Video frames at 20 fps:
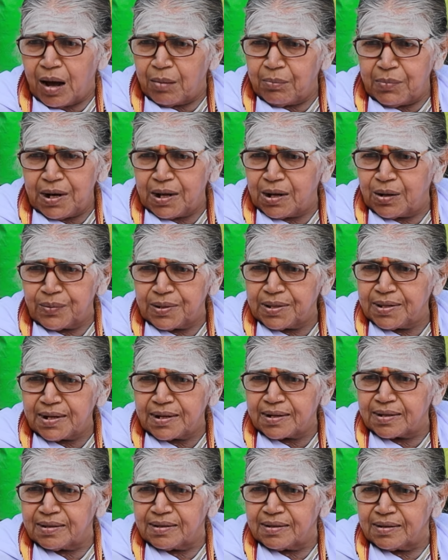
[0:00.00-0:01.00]
அமலுக்கு
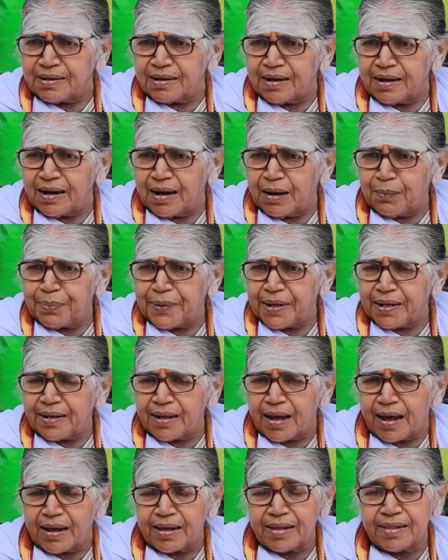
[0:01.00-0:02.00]
வந்திருக்குது
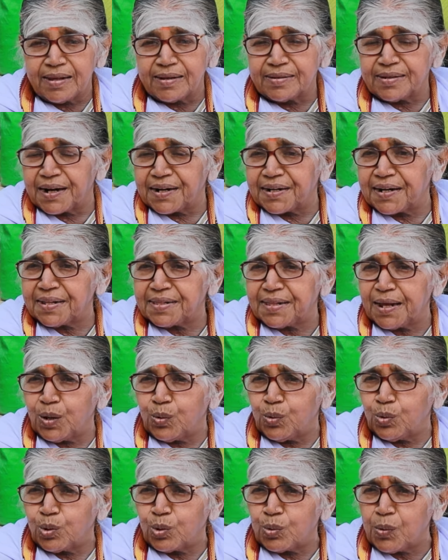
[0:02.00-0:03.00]
அப்படின்னா இந்த சட்டத்தை
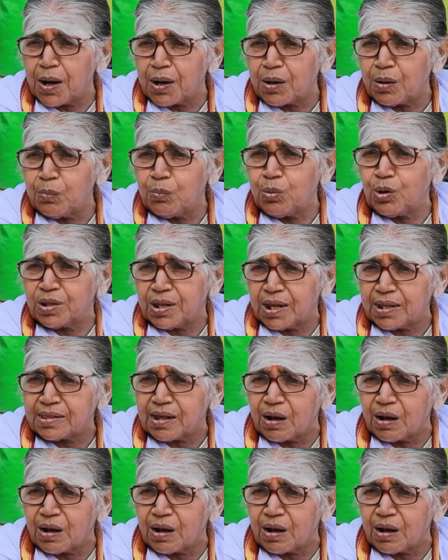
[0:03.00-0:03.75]
உருவாக்கும் போதே